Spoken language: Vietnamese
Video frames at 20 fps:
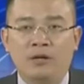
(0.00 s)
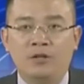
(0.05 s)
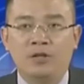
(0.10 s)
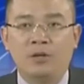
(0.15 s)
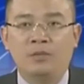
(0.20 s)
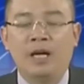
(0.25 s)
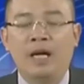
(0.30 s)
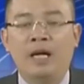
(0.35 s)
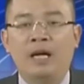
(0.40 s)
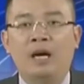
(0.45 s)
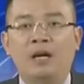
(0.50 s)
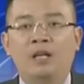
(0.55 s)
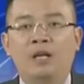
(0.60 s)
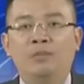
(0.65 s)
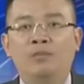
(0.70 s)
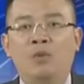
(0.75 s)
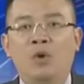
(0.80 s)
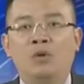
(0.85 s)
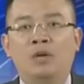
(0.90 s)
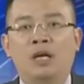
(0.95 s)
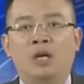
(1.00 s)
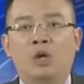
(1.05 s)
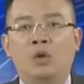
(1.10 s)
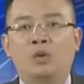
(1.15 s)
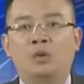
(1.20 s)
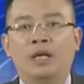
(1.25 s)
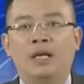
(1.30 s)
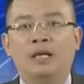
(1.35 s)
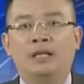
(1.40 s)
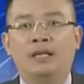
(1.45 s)
Trong khi ở những môn lần
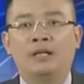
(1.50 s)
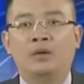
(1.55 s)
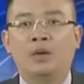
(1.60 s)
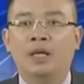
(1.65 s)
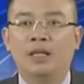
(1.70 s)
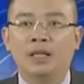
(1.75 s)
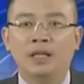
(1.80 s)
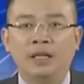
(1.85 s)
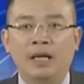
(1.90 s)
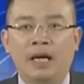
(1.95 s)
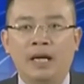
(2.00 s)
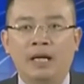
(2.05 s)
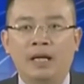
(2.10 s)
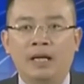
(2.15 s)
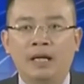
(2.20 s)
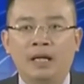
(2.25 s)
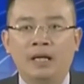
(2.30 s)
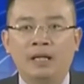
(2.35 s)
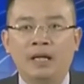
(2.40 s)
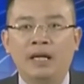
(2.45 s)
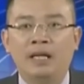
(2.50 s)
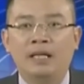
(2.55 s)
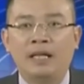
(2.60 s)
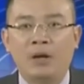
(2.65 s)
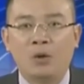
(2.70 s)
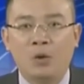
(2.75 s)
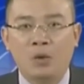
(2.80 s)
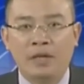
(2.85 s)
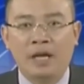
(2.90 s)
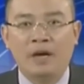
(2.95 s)
đầu tiên thi theo hình thức này, thì
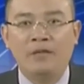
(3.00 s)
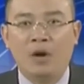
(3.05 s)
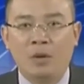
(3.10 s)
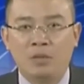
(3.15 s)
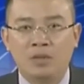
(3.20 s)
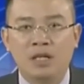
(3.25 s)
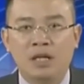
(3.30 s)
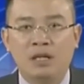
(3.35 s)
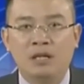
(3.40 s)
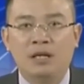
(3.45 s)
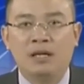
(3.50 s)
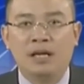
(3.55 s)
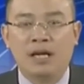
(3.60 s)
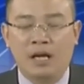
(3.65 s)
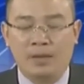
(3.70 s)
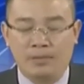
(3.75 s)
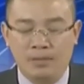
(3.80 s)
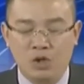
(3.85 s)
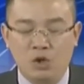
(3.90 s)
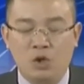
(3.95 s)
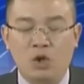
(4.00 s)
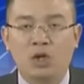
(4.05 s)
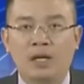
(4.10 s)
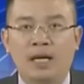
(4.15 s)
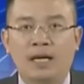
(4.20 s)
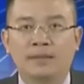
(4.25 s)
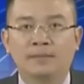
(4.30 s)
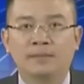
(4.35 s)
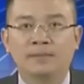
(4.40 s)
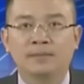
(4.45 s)
thầy cô giáo và học sinh lại gặp nhiều khó
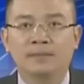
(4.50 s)
khăn.